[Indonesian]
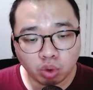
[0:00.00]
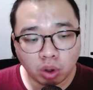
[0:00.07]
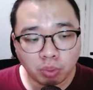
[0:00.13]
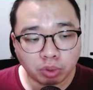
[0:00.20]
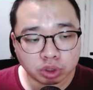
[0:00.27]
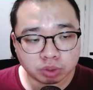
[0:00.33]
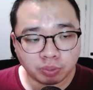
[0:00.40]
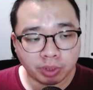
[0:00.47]

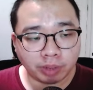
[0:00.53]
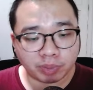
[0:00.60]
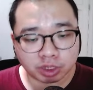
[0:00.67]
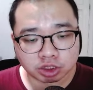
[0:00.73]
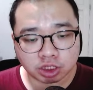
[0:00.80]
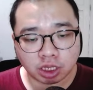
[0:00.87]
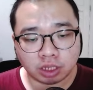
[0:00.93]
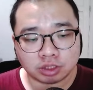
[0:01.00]
29%.
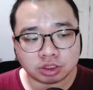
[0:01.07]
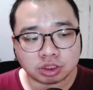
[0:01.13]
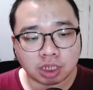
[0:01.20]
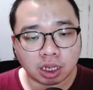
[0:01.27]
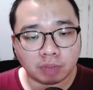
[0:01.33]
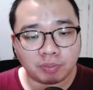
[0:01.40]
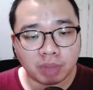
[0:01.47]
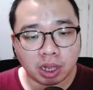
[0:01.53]

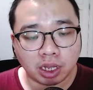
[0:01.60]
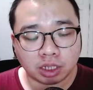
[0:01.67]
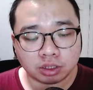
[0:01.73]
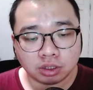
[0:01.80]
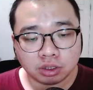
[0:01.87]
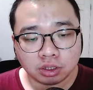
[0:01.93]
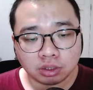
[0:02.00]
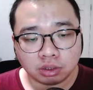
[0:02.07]
Cakep banget.
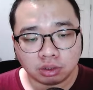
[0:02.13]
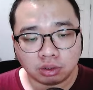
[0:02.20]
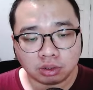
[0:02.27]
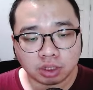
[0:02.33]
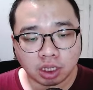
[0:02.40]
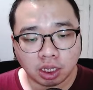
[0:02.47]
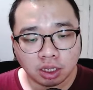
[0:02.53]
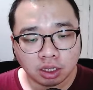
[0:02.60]

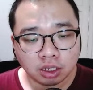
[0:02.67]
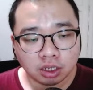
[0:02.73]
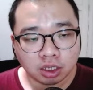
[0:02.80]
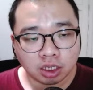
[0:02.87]
Oke,